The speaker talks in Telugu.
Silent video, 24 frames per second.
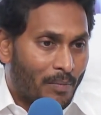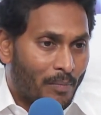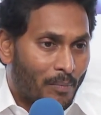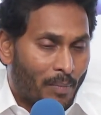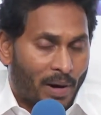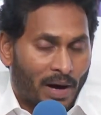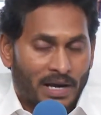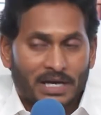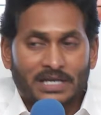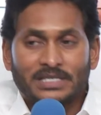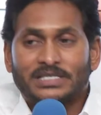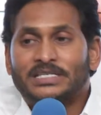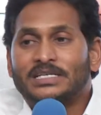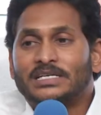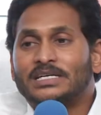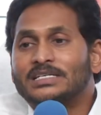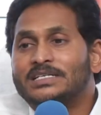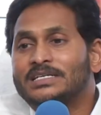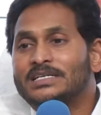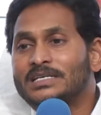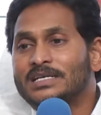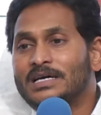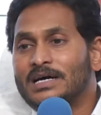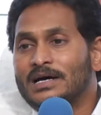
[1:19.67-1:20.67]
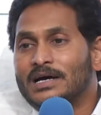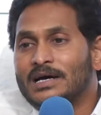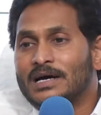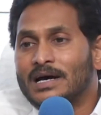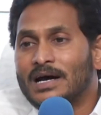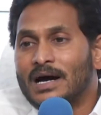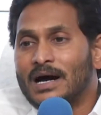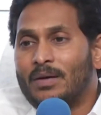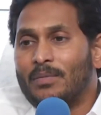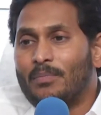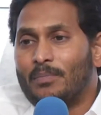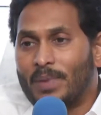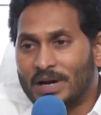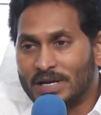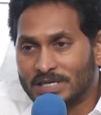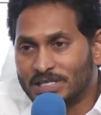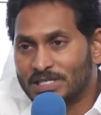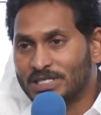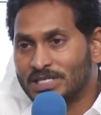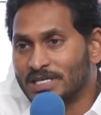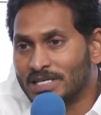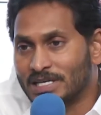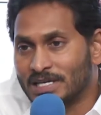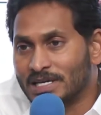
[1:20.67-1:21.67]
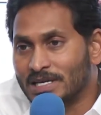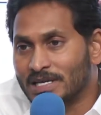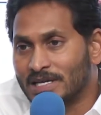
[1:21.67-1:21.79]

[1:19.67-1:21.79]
మనం చేసిన మంచి